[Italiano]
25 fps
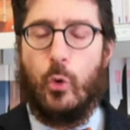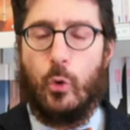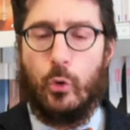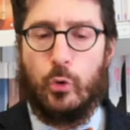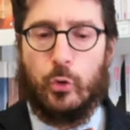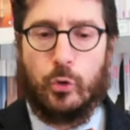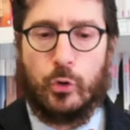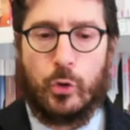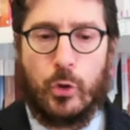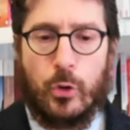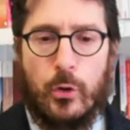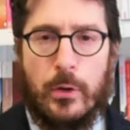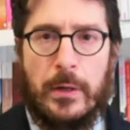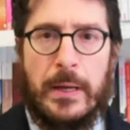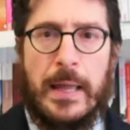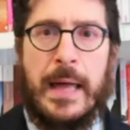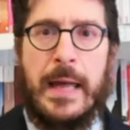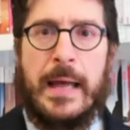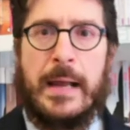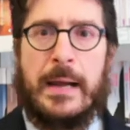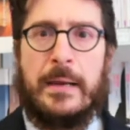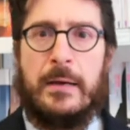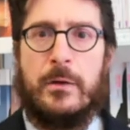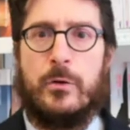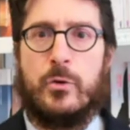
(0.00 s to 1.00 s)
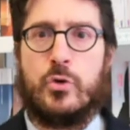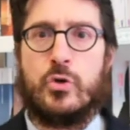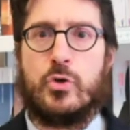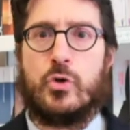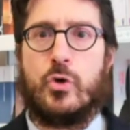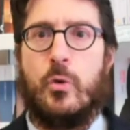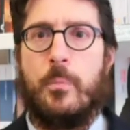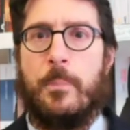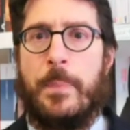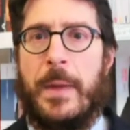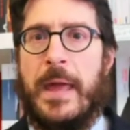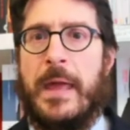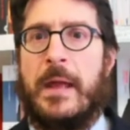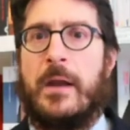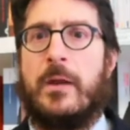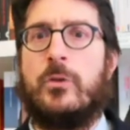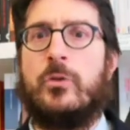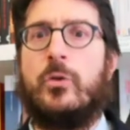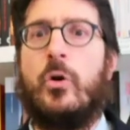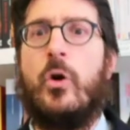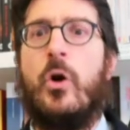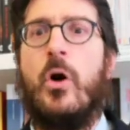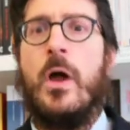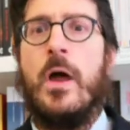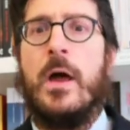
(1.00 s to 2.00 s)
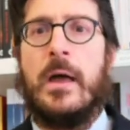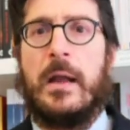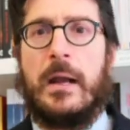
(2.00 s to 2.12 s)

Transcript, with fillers: controllare lo scoperto,